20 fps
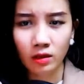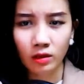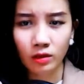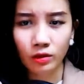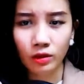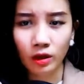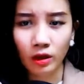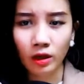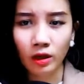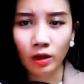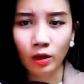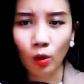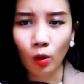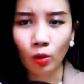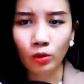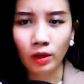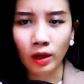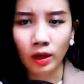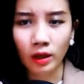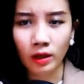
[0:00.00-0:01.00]
Giấy ly
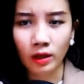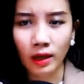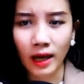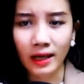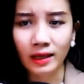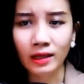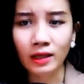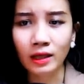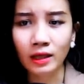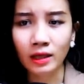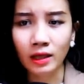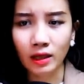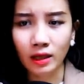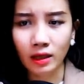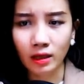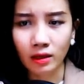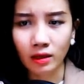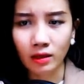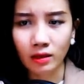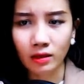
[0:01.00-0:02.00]
hôn đây, anh kỹ
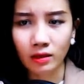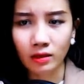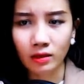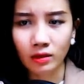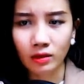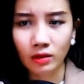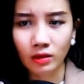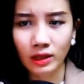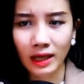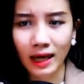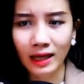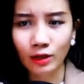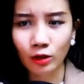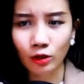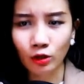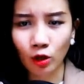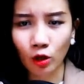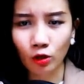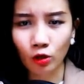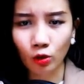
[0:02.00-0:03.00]
đi. Trả
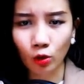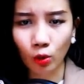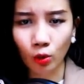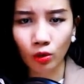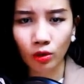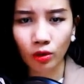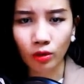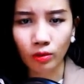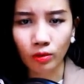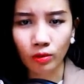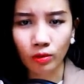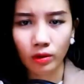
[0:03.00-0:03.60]
tự do cho tôi.